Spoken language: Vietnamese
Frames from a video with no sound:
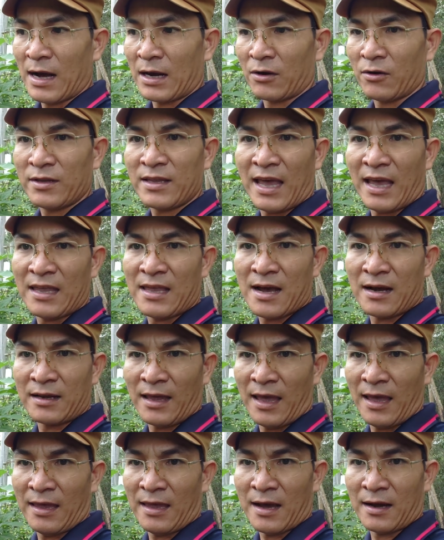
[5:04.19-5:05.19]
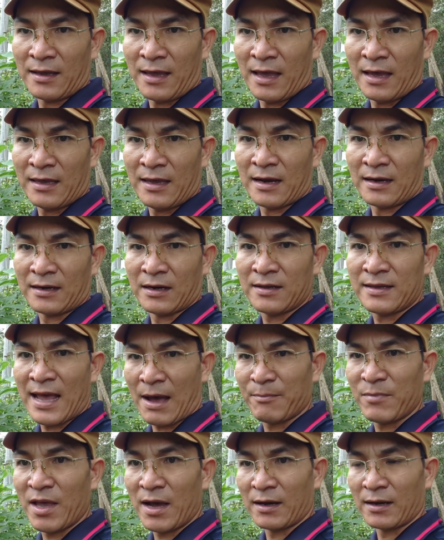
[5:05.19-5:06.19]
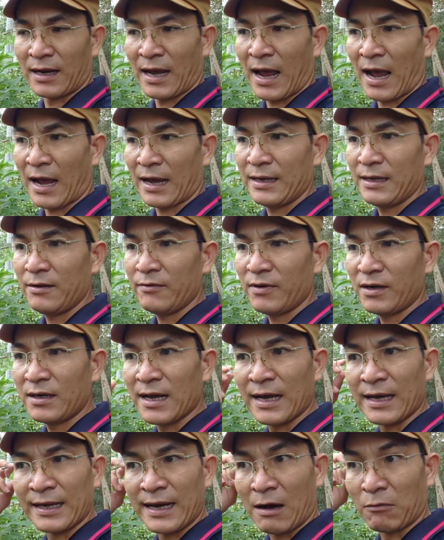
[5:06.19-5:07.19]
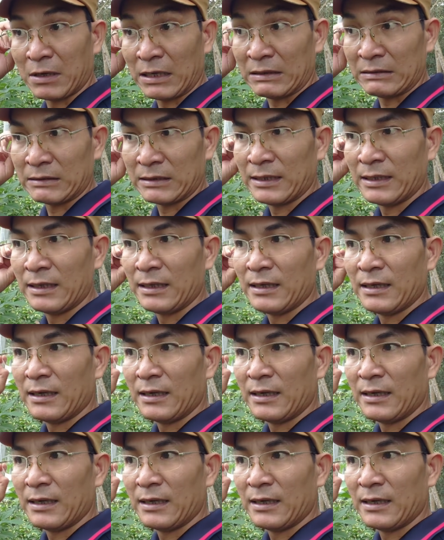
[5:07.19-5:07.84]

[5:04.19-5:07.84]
và nó nhẹ dần nhẹ dần nhẹ dần nó giảm dần cái vấn đề động kinh